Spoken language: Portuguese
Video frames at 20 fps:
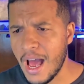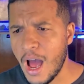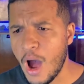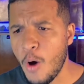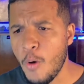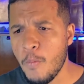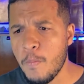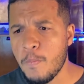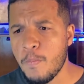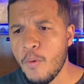
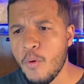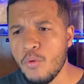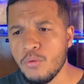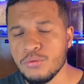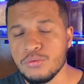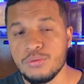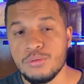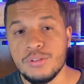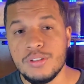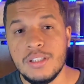ao
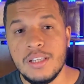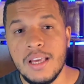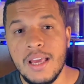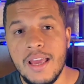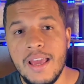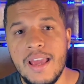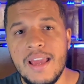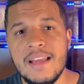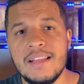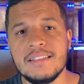ponto de
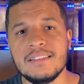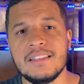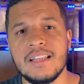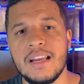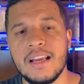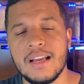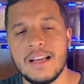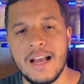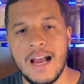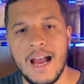
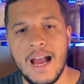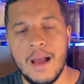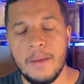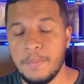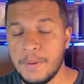entregar,